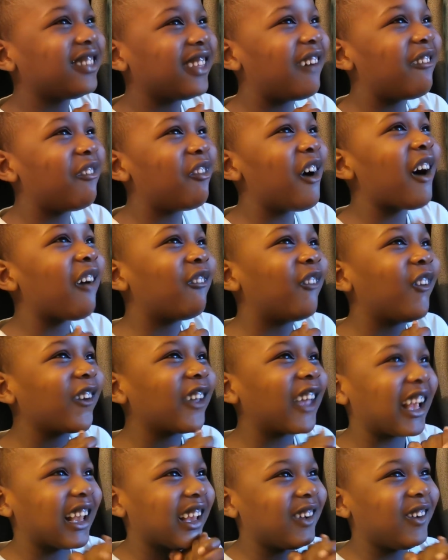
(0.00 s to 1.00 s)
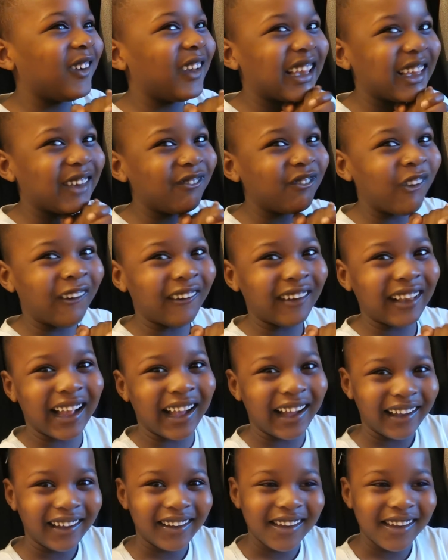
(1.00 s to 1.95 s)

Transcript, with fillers: d'avoir mon casque aussi pour ça.